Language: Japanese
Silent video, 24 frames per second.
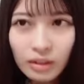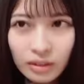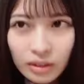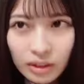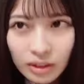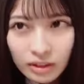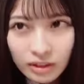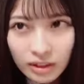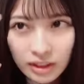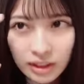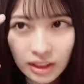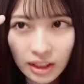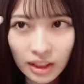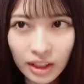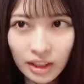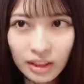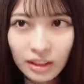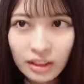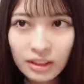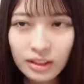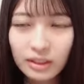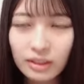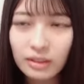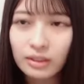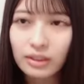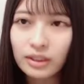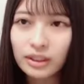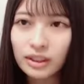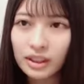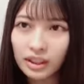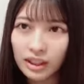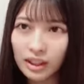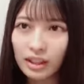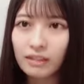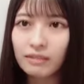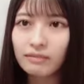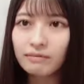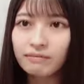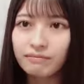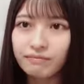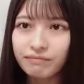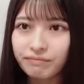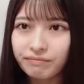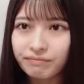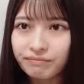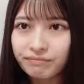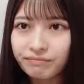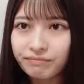これ癖なんですよ癖毛
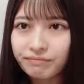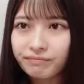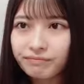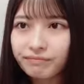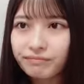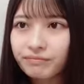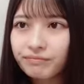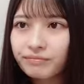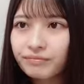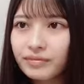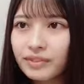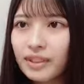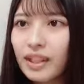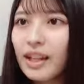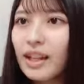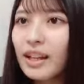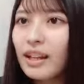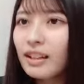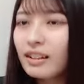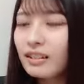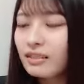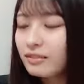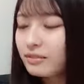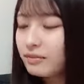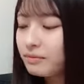で